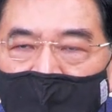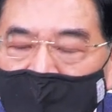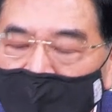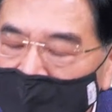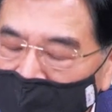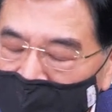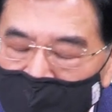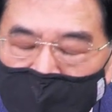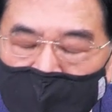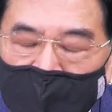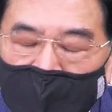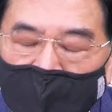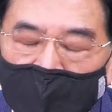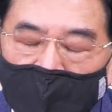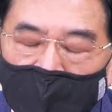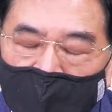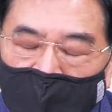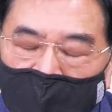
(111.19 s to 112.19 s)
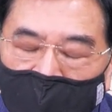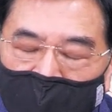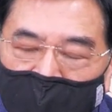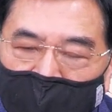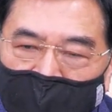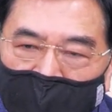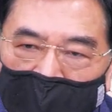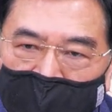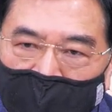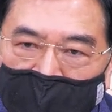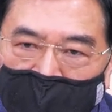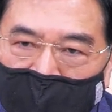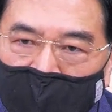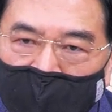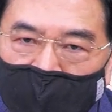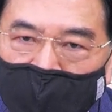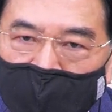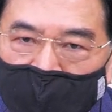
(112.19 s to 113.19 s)
科技股，我特别强调
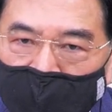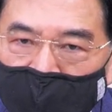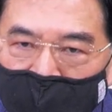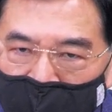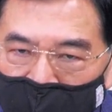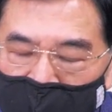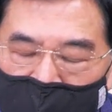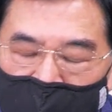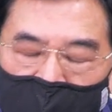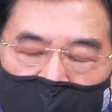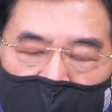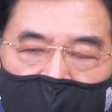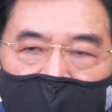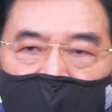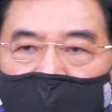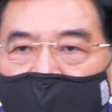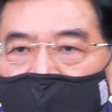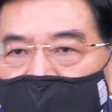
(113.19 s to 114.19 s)
科技股、电子股、